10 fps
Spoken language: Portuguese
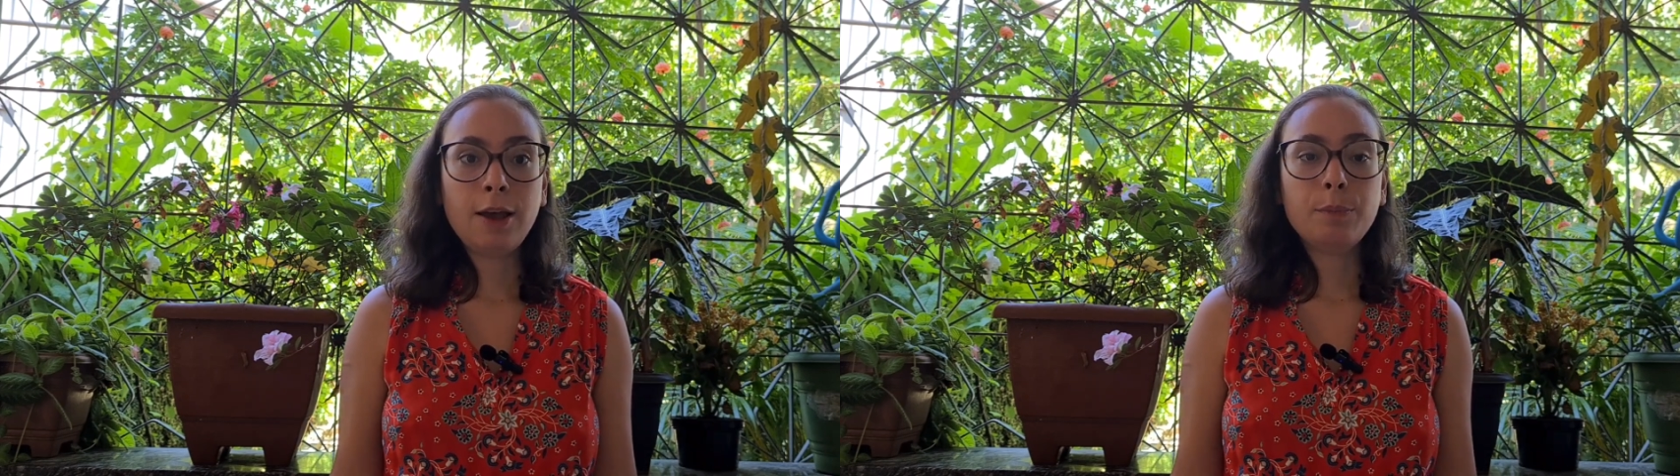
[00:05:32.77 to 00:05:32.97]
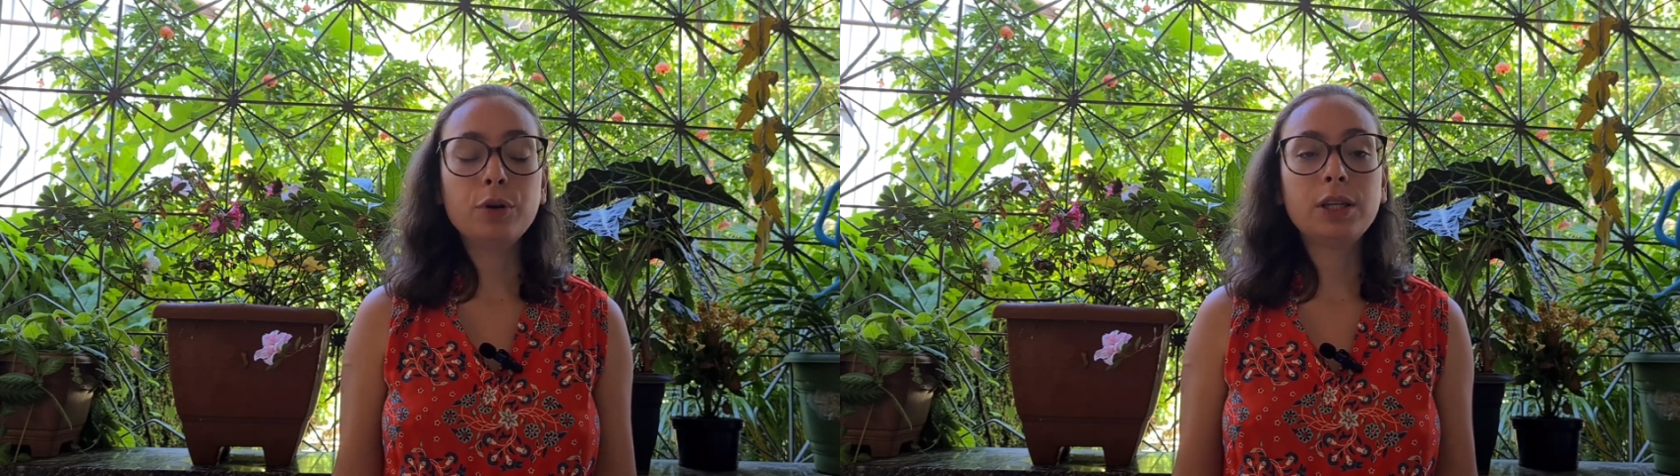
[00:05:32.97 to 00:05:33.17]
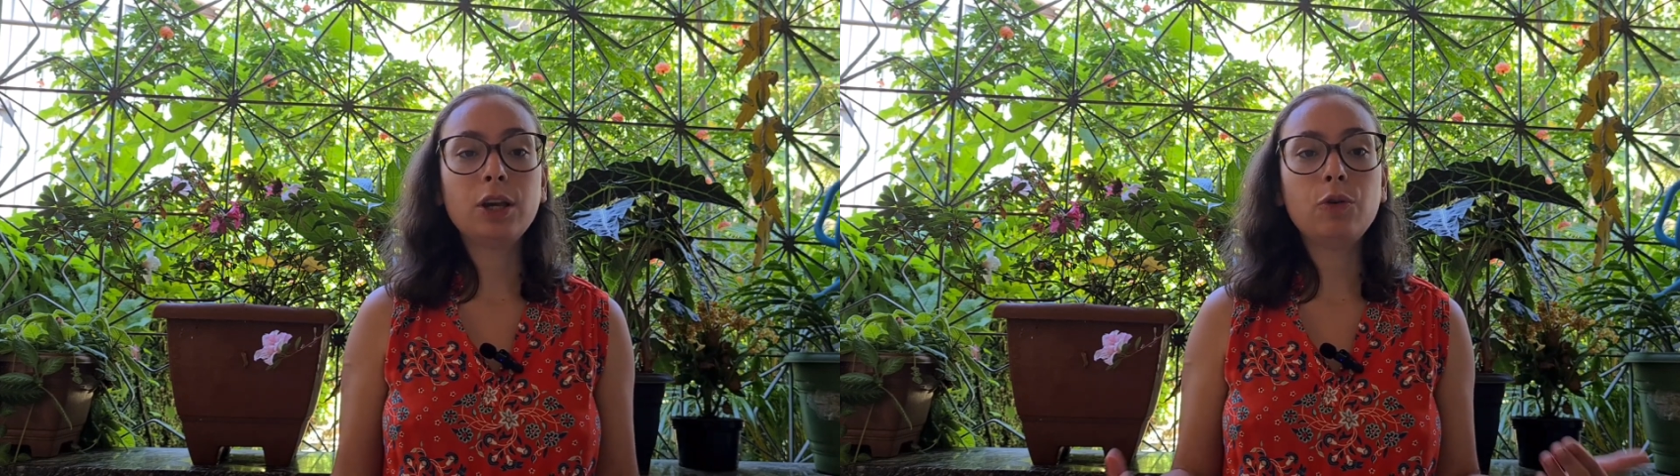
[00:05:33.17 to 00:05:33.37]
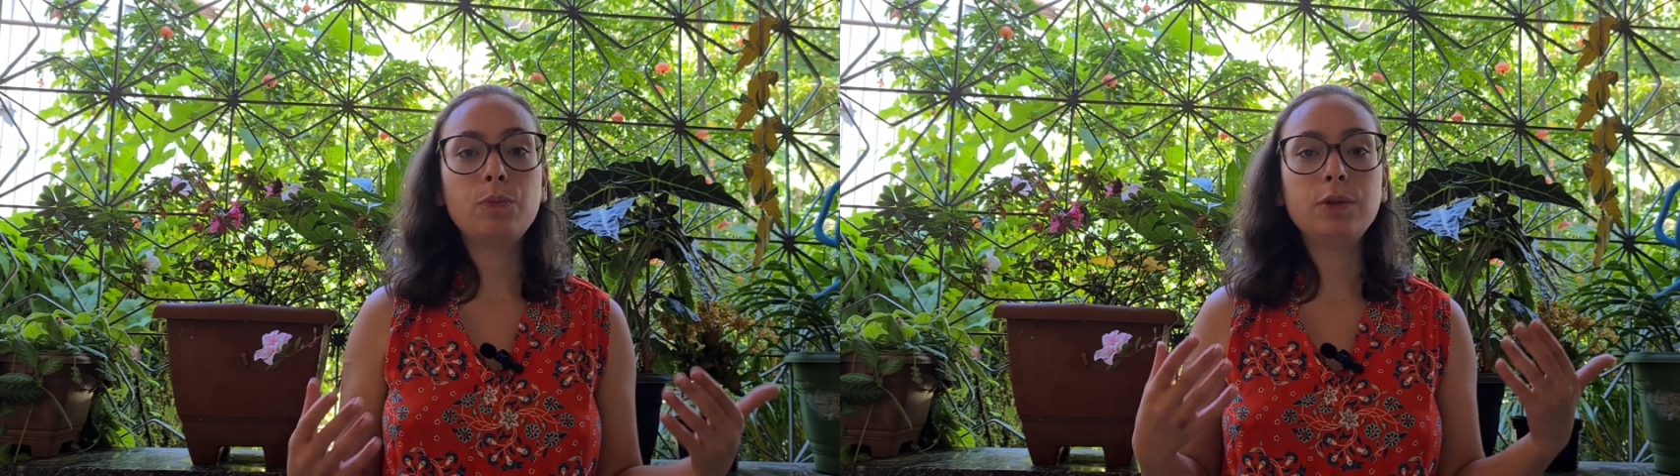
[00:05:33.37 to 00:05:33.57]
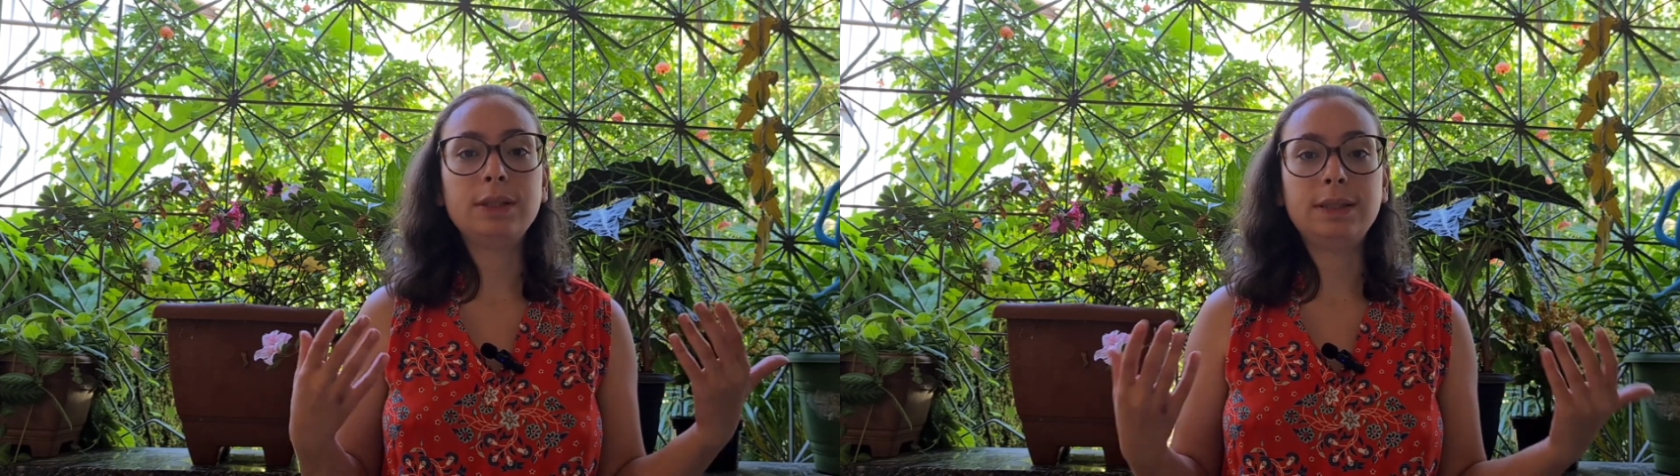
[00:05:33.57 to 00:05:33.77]
Porque o
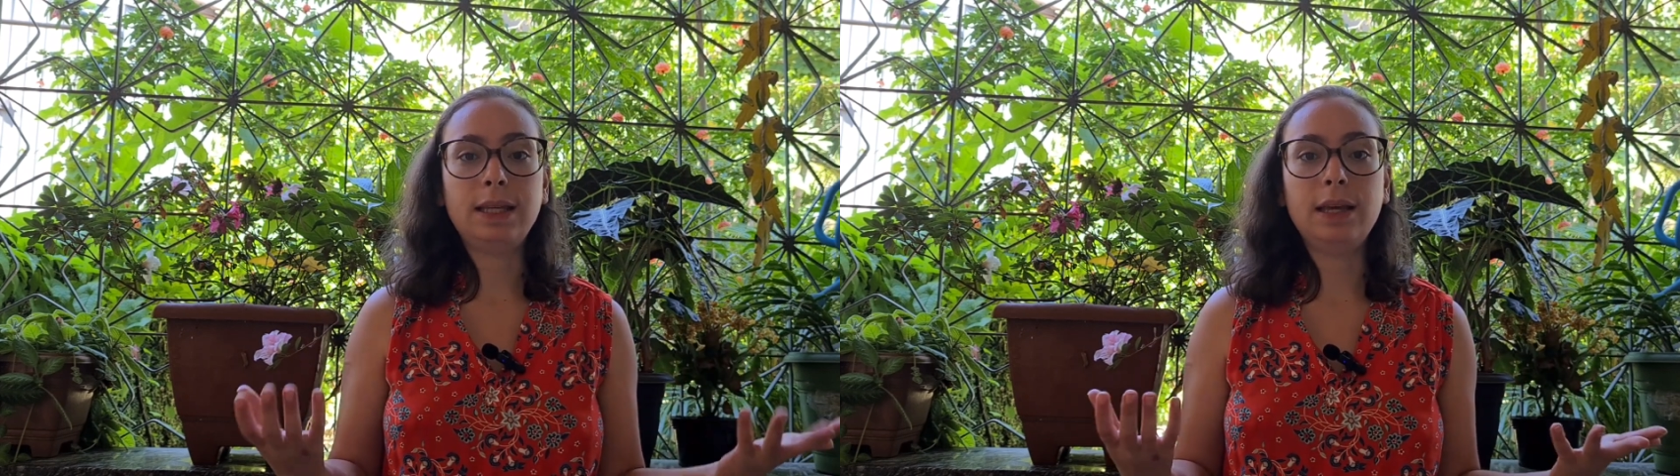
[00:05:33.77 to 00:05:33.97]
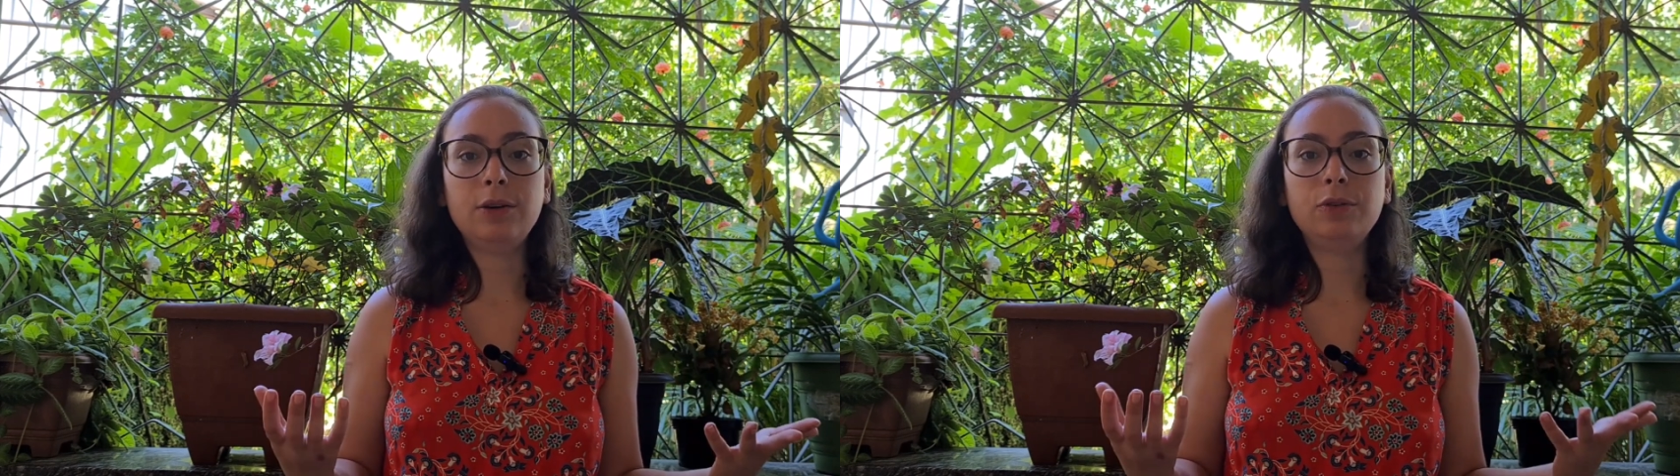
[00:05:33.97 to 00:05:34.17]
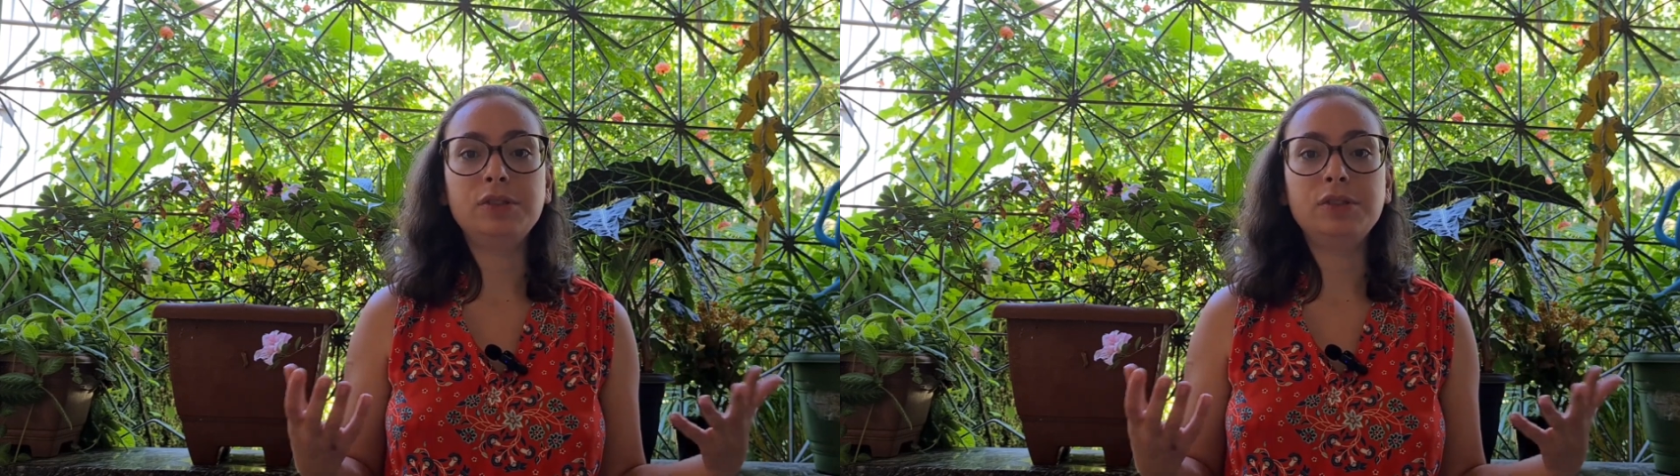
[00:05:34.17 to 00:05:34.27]
museu,